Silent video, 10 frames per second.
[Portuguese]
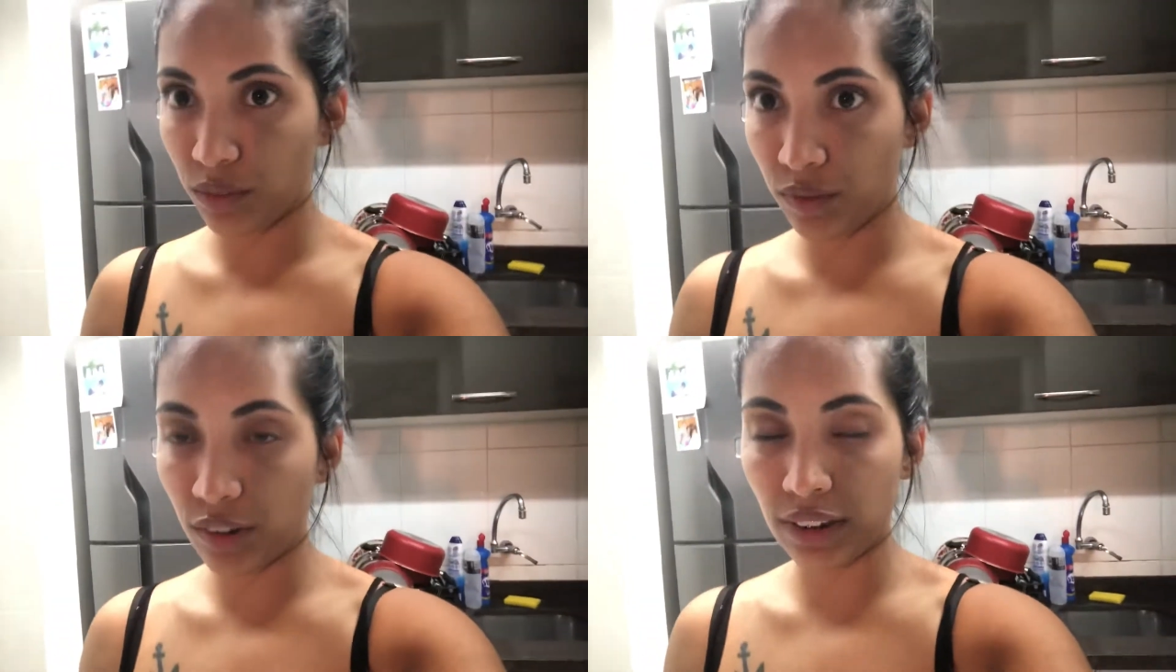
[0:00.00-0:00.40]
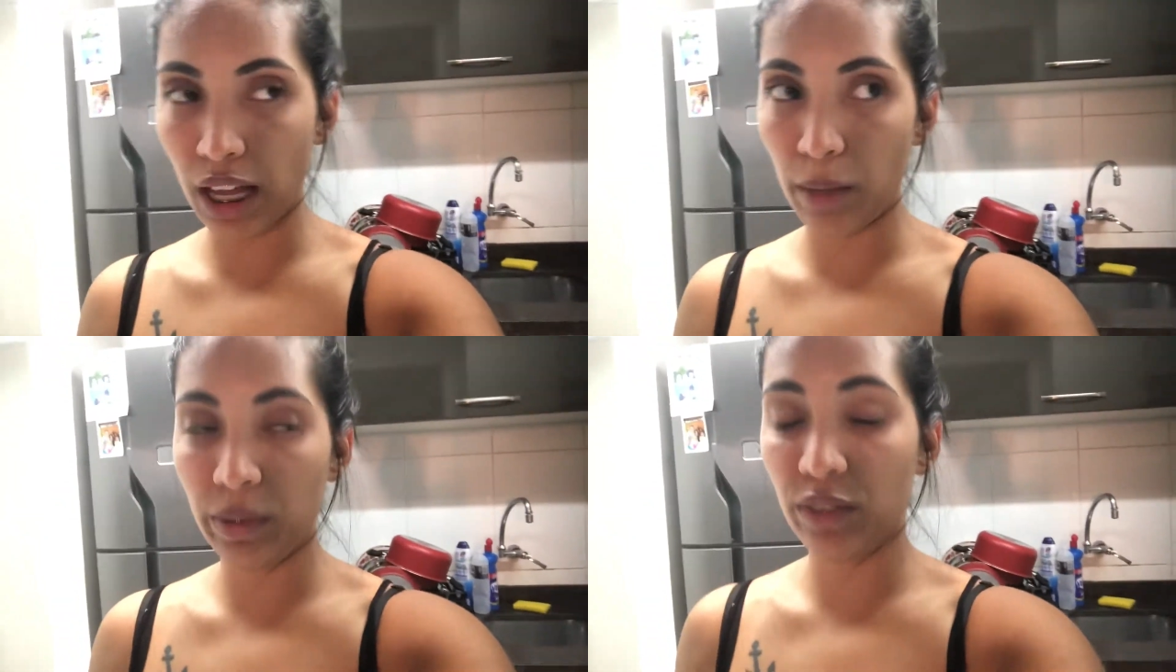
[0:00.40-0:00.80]
vou
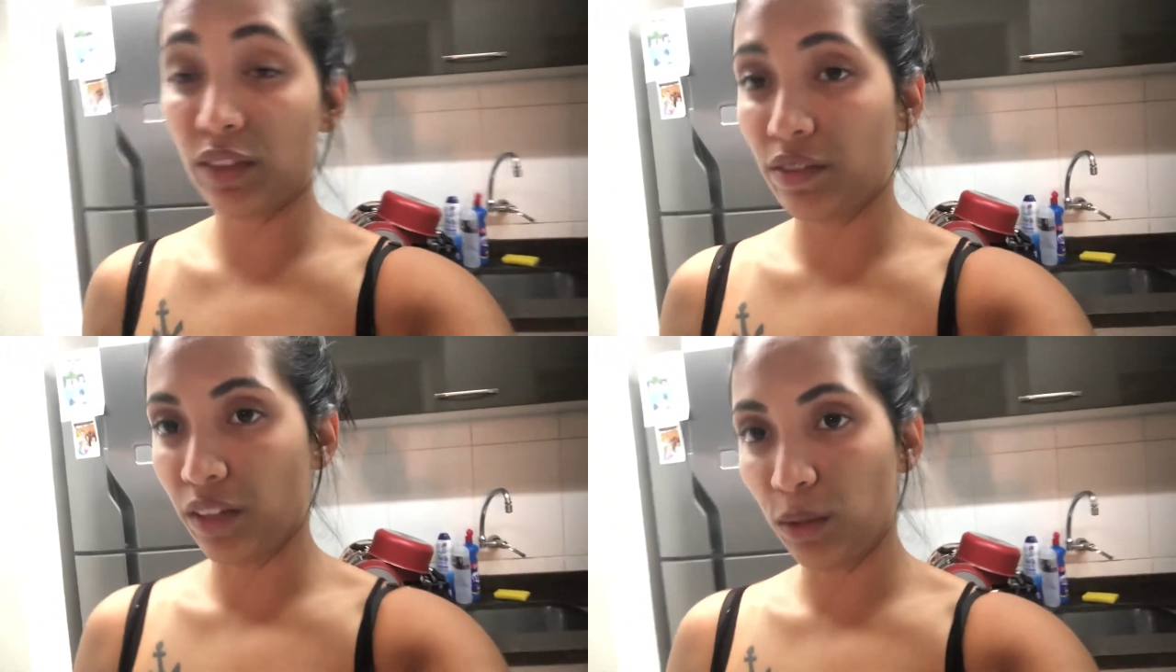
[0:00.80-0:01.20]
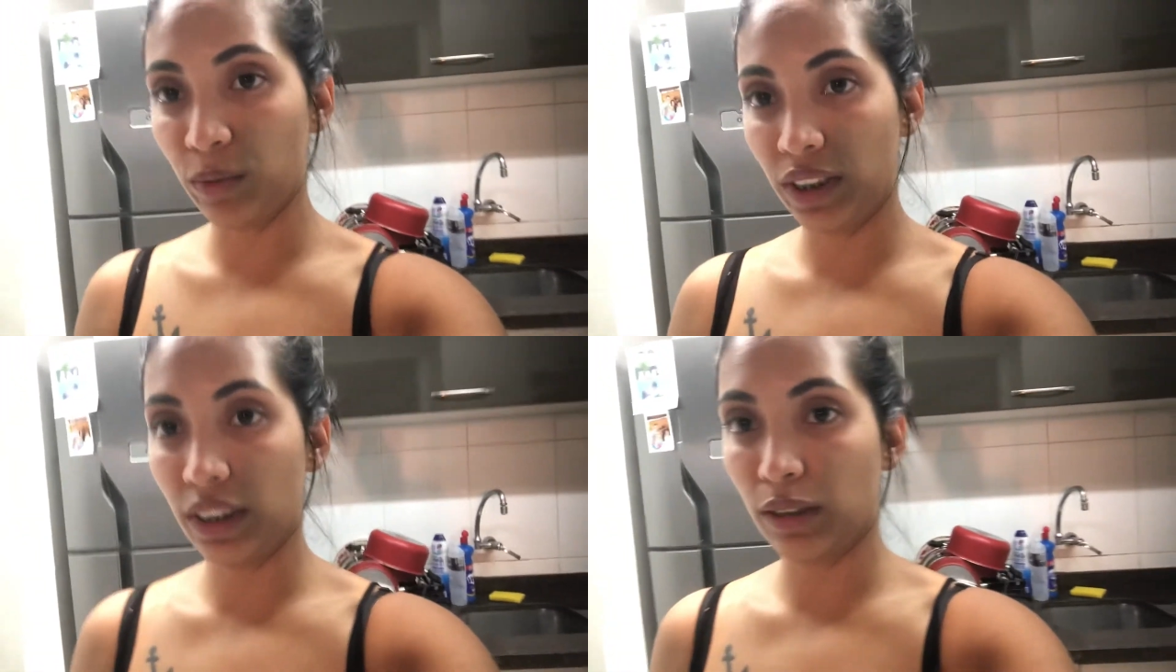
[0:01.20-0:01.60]
sábado, vou levar a
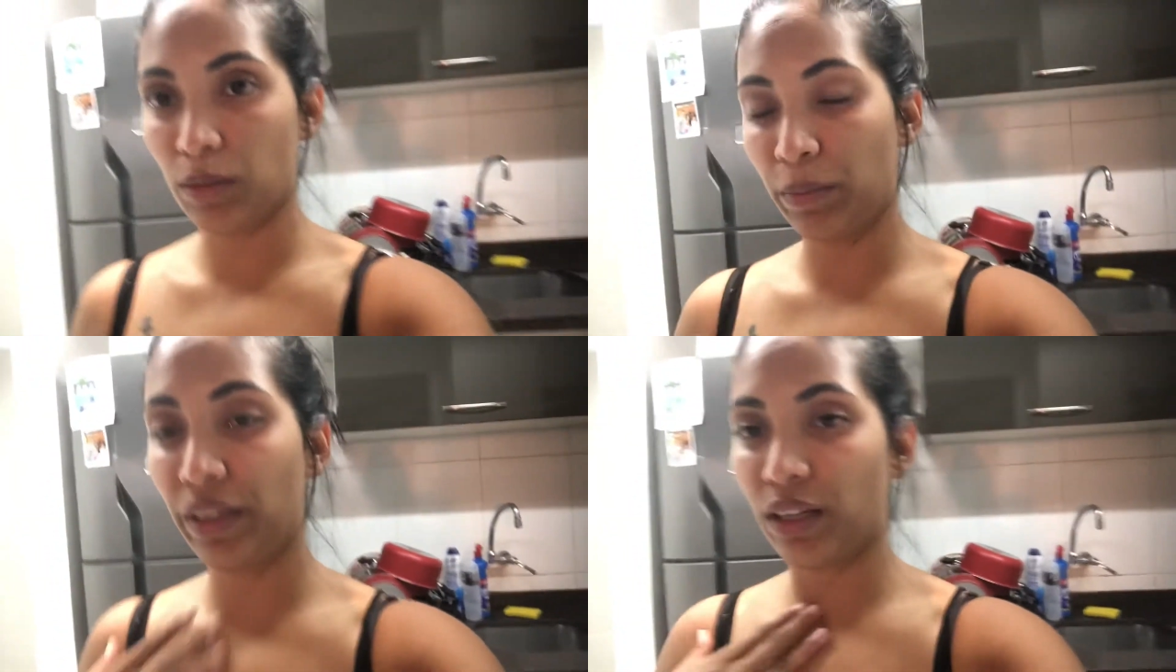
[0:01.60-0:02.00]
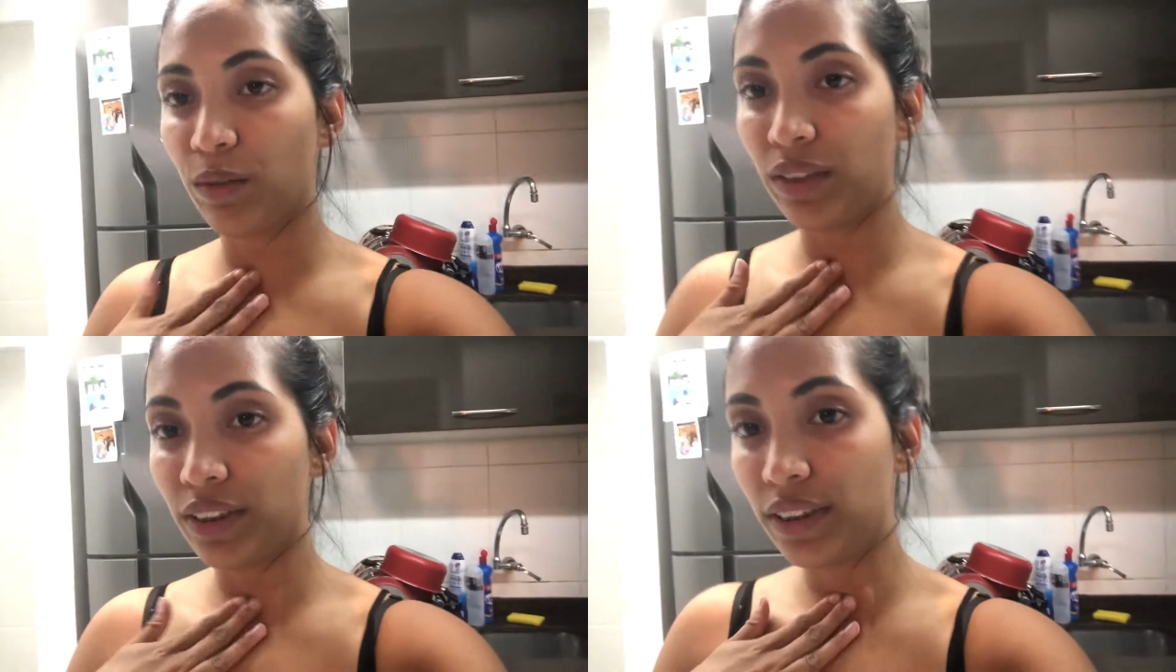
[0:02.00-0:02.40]
Luísa também pra ela
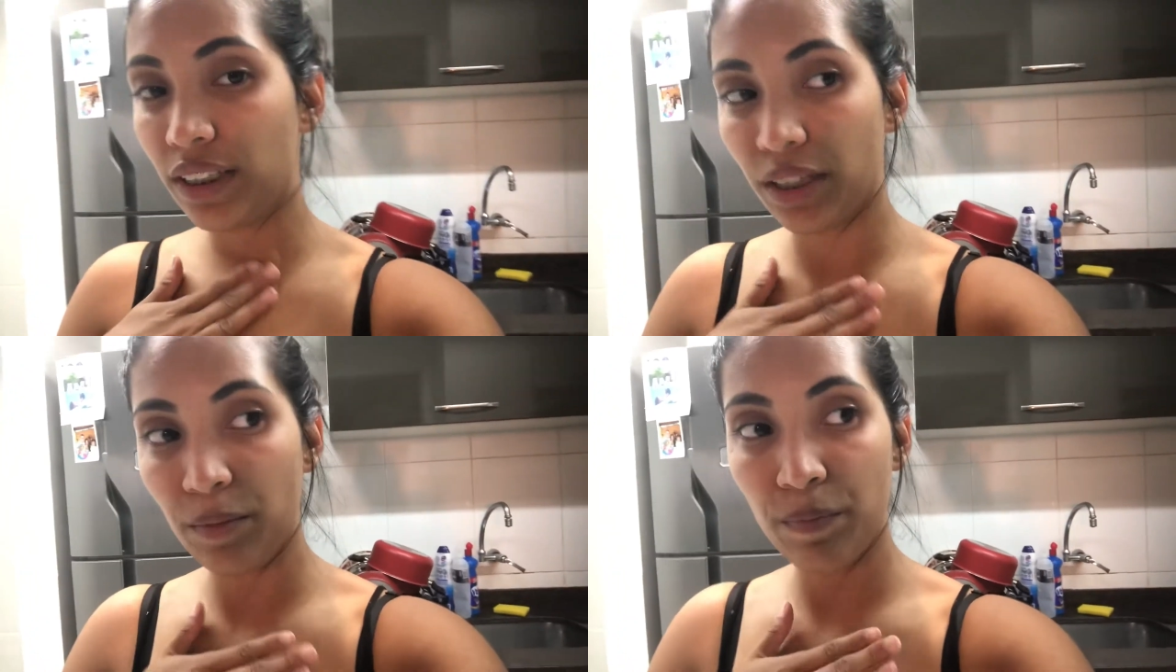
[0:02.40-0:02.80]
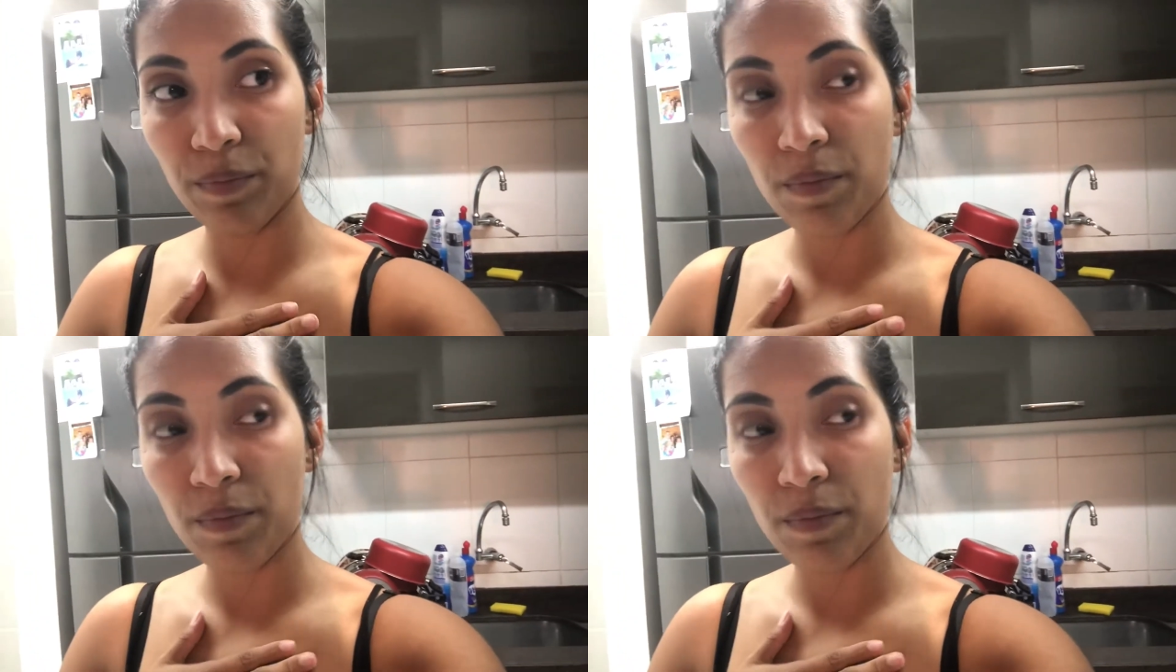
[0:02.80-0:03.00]
conhecer.